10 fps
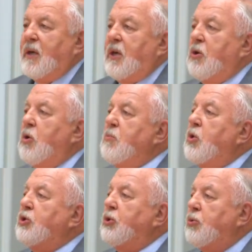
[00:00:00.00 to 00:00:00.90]
И он
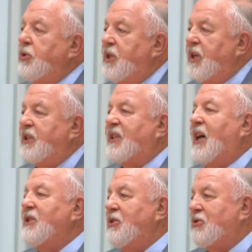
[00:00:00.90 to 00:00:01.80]
может уйти и
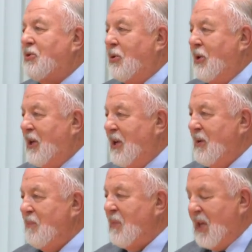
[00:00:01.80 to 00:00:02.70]
стать историей.
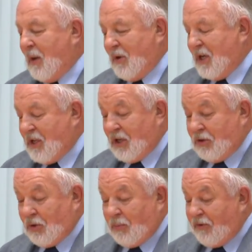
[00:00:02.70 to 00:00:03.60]
Я бы хотел,
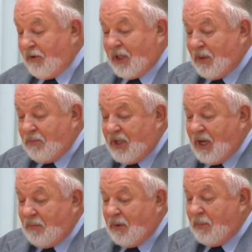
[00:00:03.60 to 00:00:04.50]
чтобы в этом
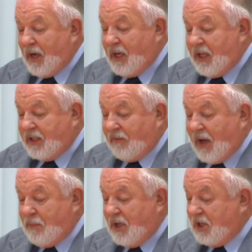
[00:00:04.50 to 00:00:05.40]
дне мы могли с
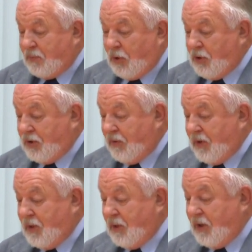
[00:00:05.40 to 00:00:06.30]
вами
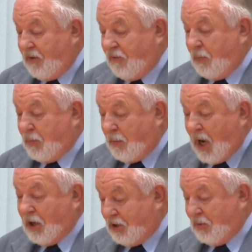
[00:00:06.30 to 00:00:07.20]
использовать его по
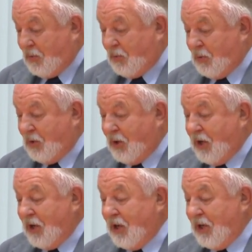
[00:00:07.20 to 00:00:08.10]
максимуму.
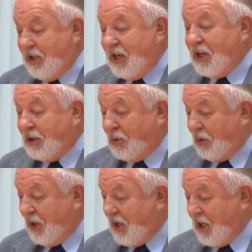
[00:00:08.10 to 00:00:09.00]
И те,
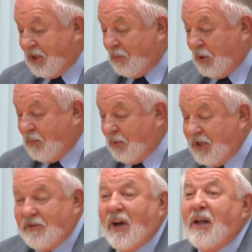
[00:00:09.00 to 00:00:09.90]
которых Господь
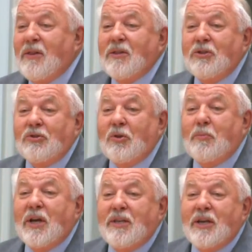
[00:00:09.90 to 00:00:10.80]
призвал,
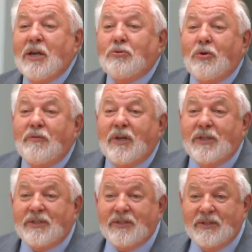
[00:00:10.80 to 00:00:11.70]
чтобы они готовились